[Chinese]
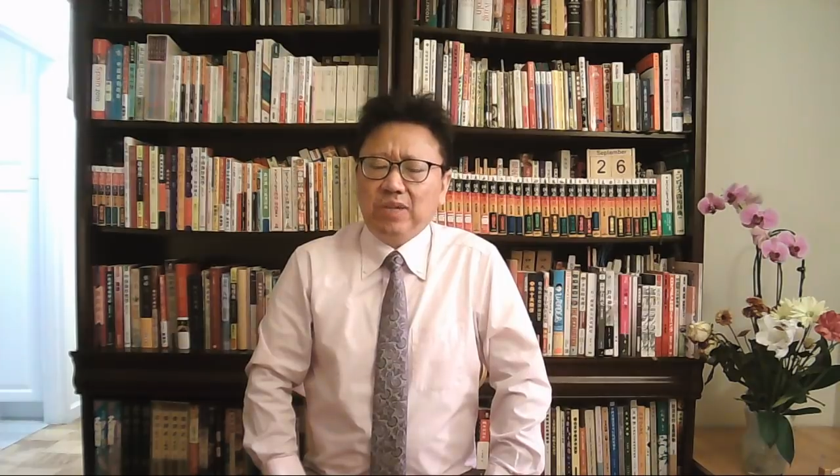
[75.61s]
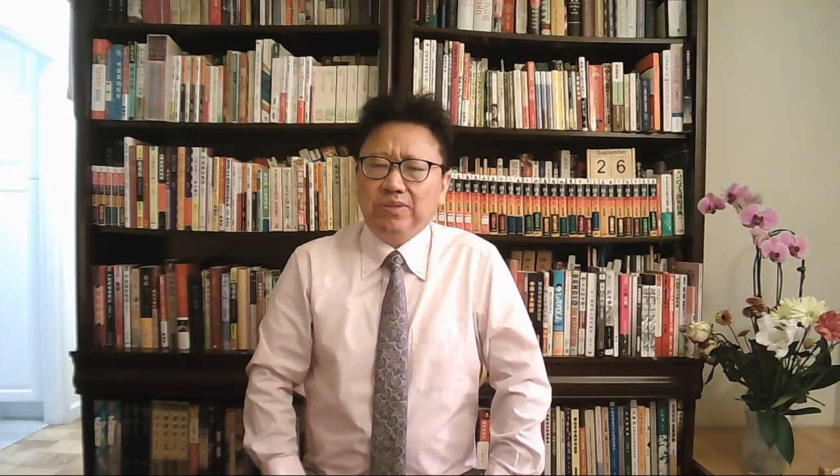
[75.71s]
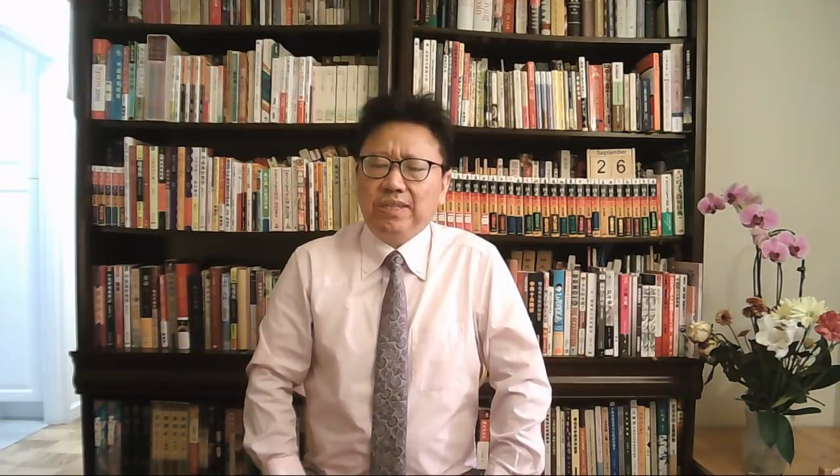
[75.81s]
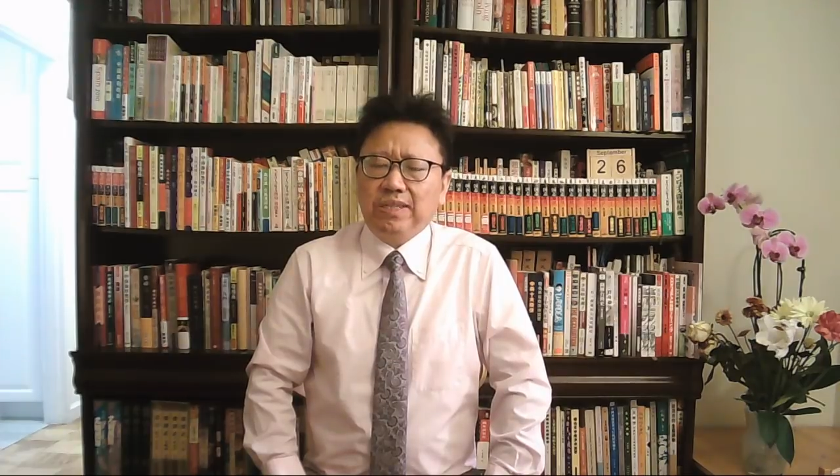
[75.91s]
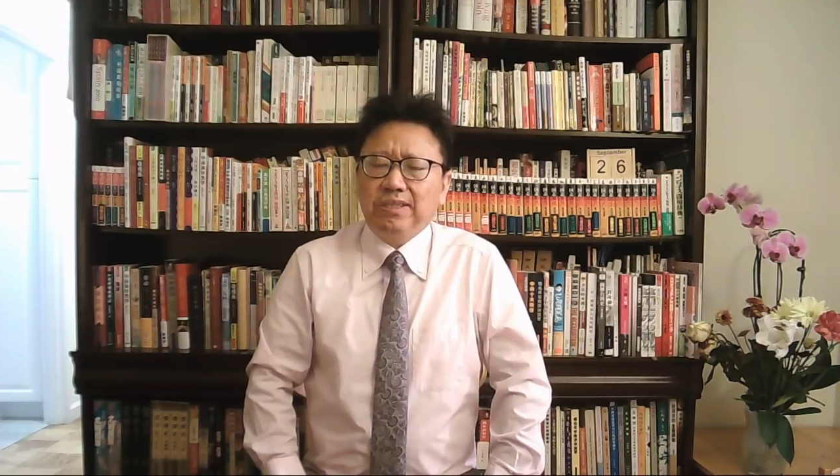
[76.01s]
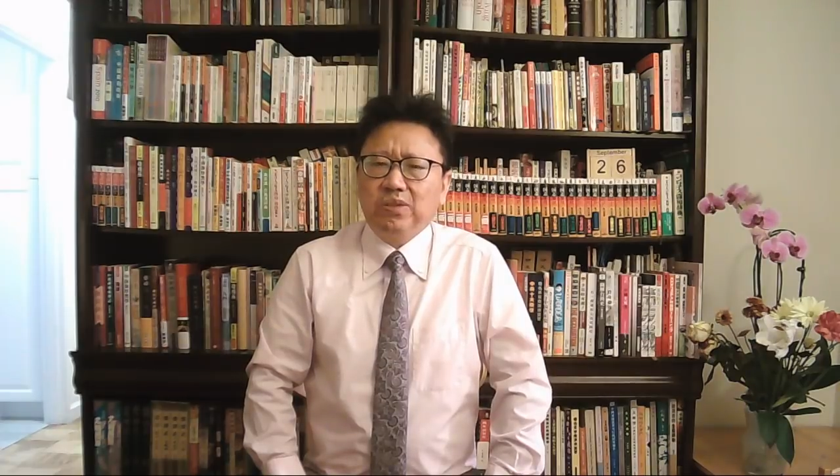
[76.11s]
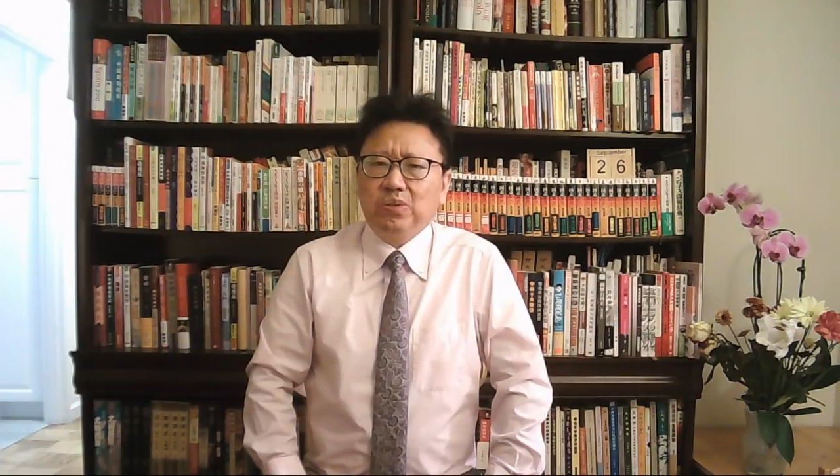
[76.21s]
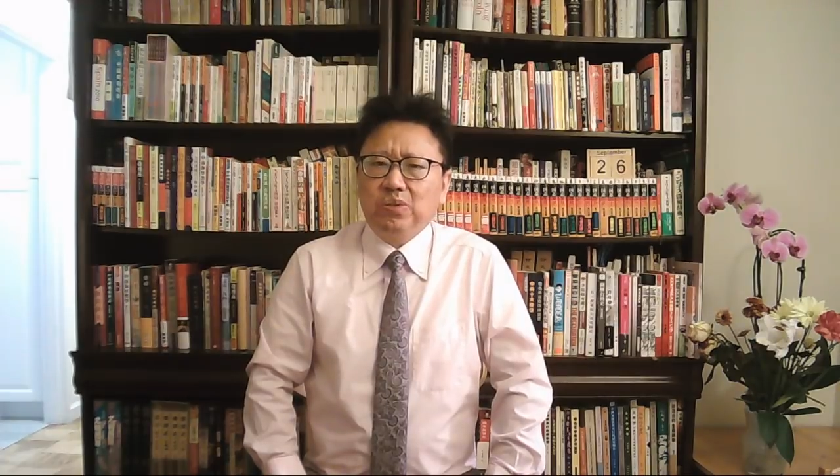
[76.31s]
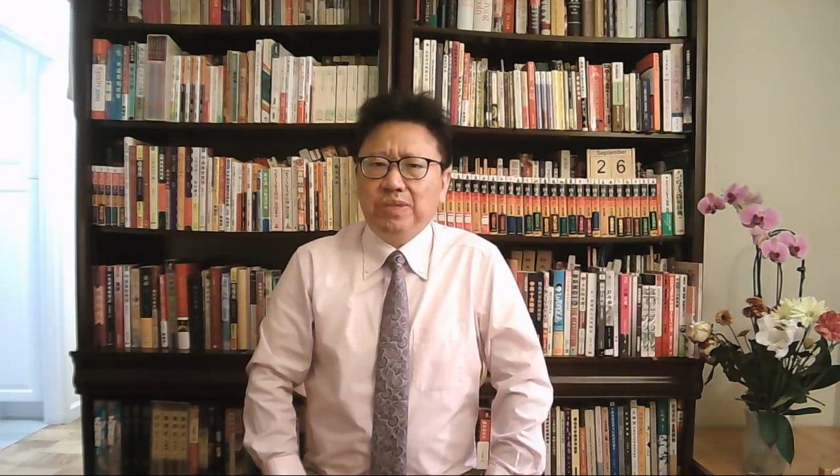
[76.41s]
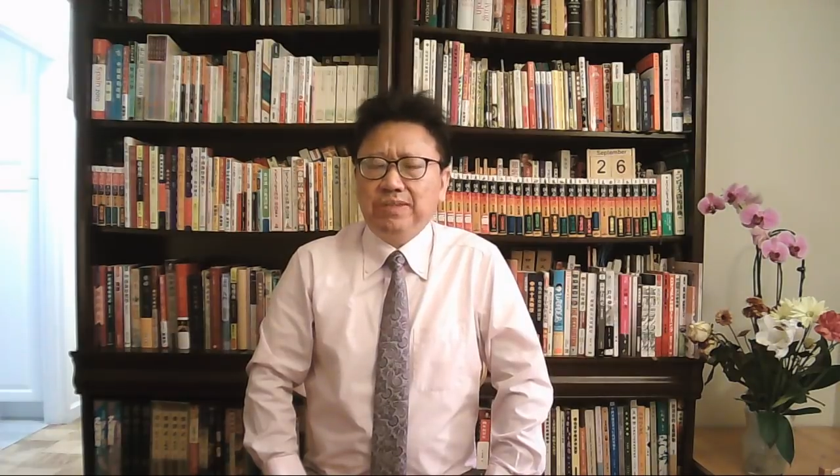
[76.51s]
统上，
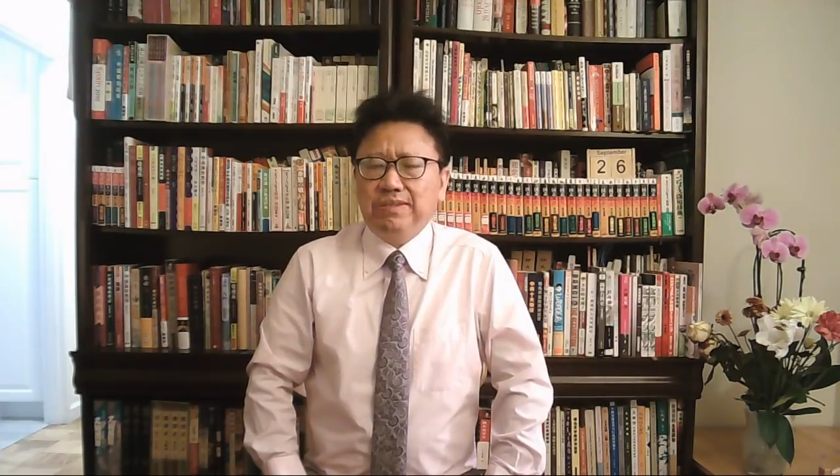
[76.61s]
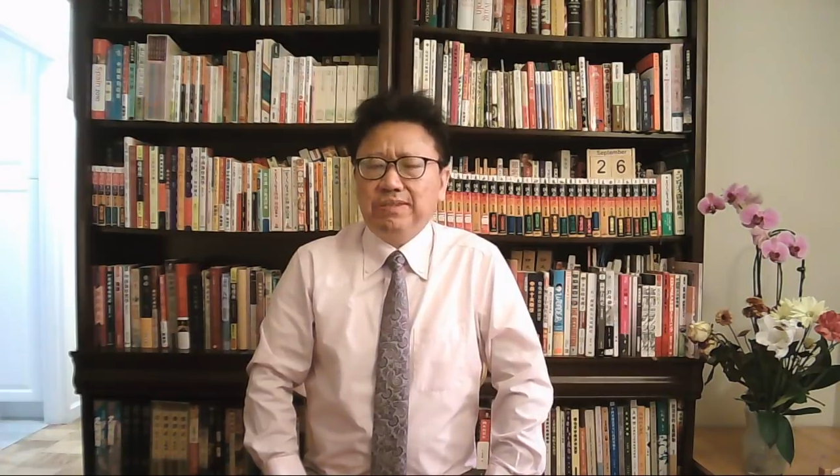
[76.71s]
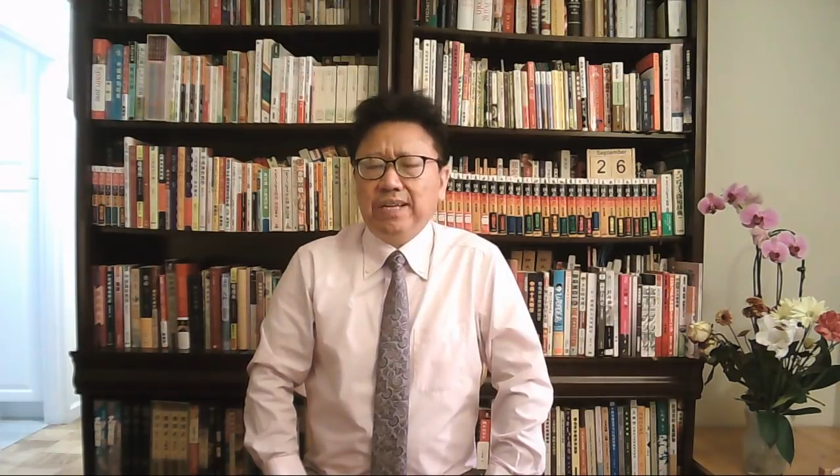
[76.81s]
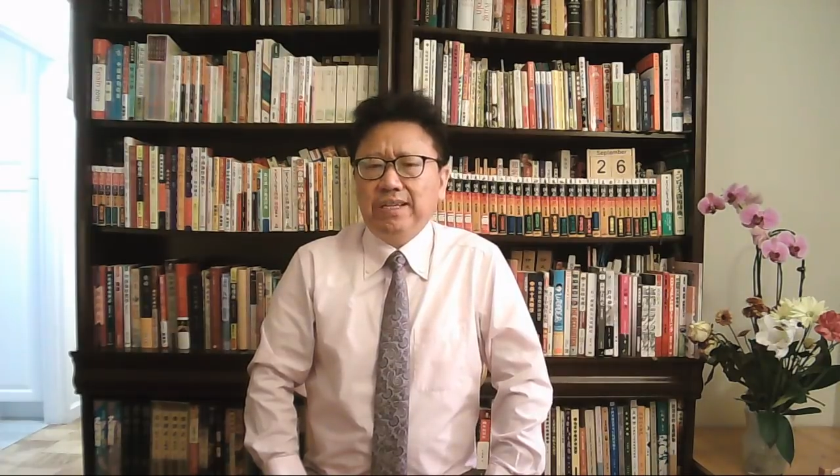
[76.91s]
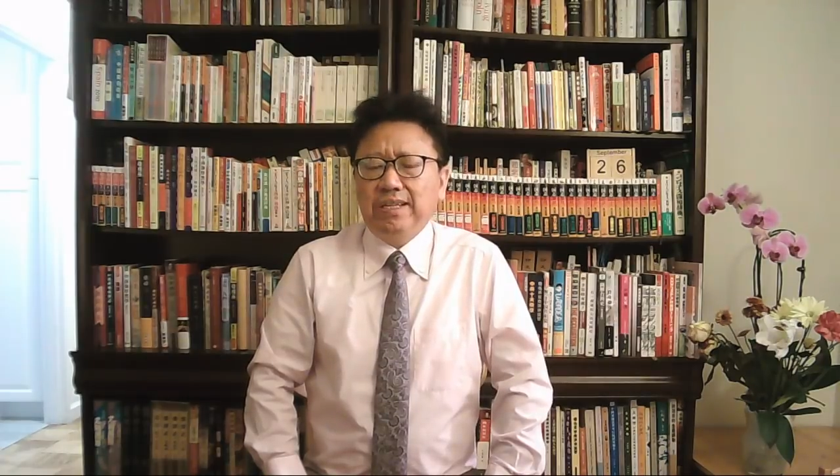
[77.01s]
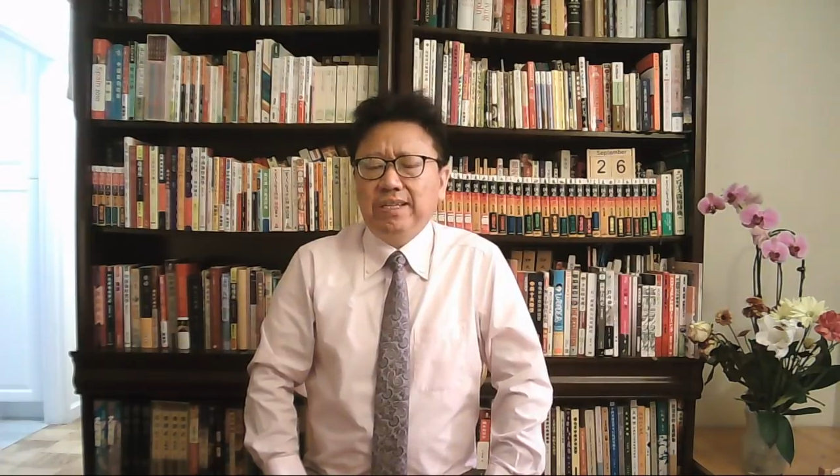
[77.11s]
过去几十年，